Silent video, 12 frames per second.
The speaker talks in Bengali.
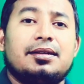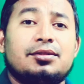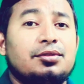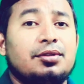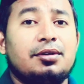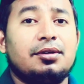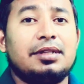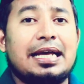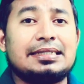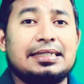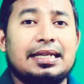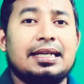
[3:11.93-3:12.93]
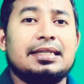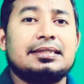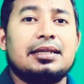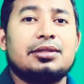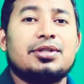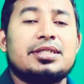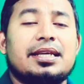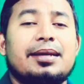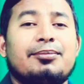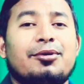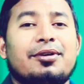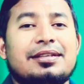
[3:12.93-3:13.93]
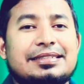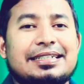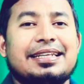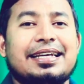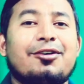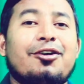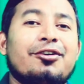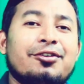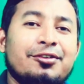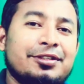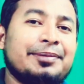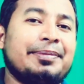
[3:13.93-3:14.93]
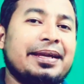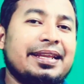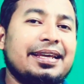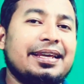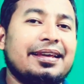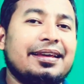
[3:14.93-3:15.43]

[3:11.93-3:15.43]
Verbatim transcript: তো তখন হাজিরা আলহি সাল্লাম বললেন যে এটা কখনো হতে পারে